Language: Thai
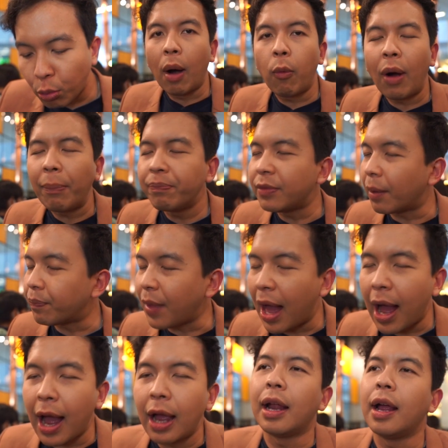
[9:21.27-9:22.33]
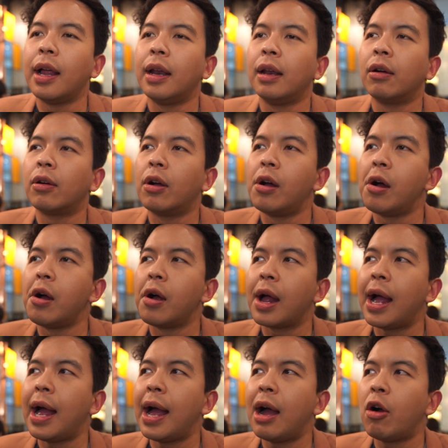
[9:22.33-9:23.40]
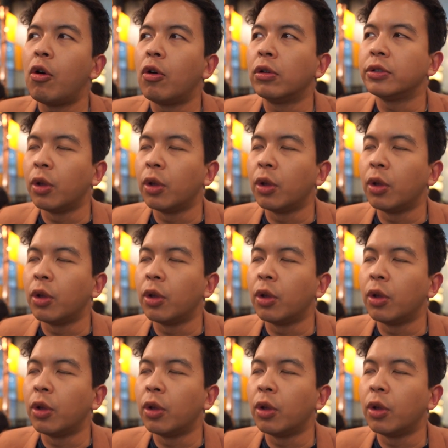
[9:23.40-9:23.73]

วับวับจับตานะฮะแล้วก็ข้าว